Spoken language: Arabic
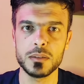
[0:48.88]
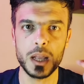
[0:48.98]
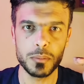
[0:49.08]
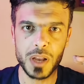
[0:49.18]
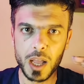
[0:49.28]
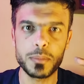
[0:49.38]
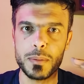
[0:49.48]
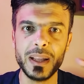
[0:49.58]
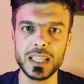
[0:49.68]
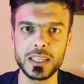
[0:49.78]
عملاق
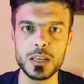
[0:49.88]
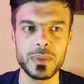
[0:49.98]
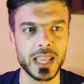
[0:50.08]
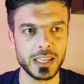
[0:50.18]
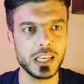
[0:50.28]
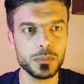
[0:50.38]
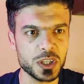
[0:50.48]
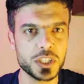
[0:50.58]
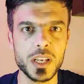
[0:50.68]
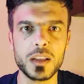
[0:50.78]
بمعنى الكلمة يعني اللي
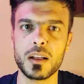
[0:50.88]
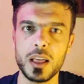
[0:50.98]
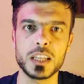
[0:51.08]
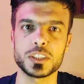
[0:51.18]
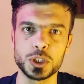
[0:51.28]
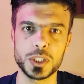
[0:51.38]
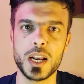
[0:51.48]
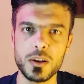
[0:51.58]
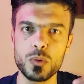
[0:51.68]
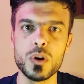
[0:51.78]
بيشترك خلص اشترك